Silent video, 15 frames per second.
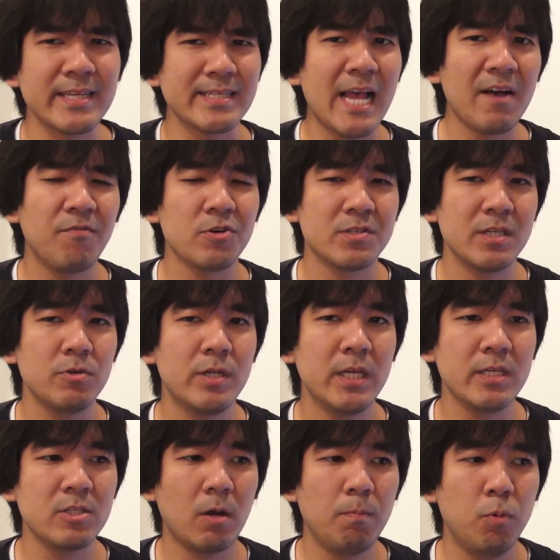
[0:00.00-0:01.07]
แต่ซากฟอสซิล
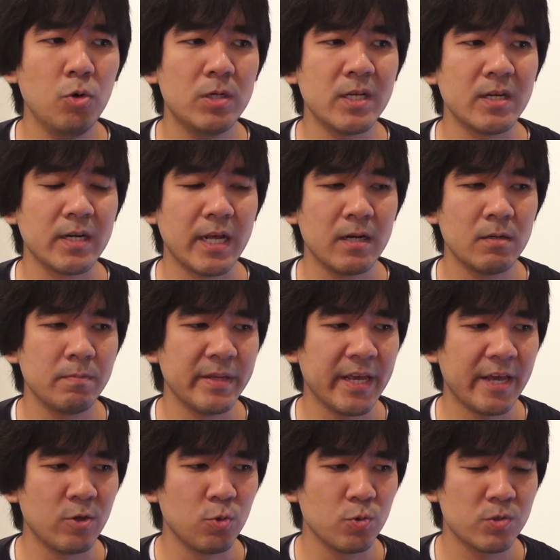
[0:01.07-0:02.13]
ที่จ็อบพูดถึงนั้นมี
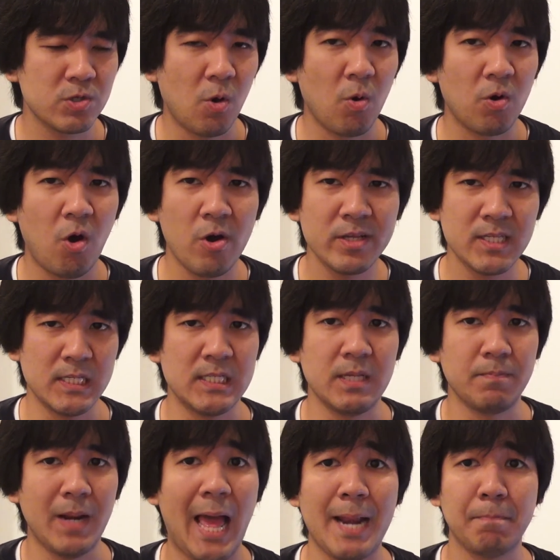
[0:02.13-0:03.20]
อายุ
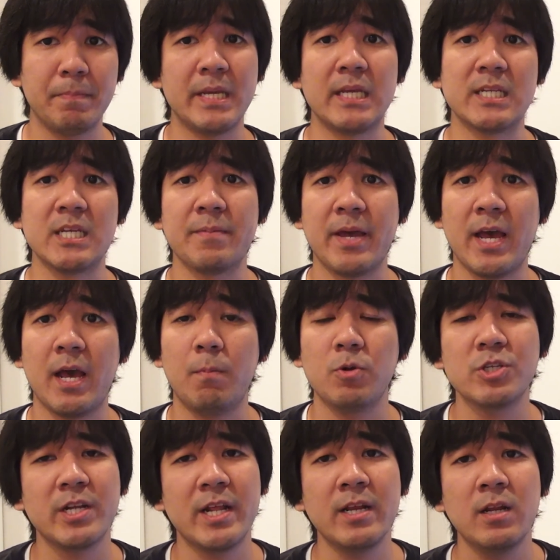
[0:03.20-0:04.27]
240ล้านปีใช่ไหมฮะเพ
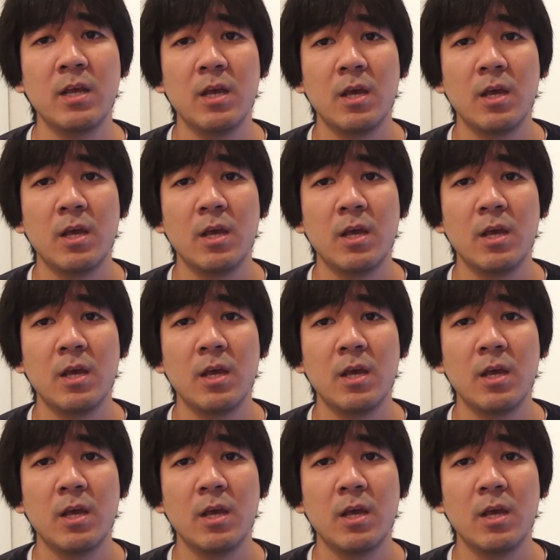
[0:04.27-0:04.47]
ราะฉะนั้น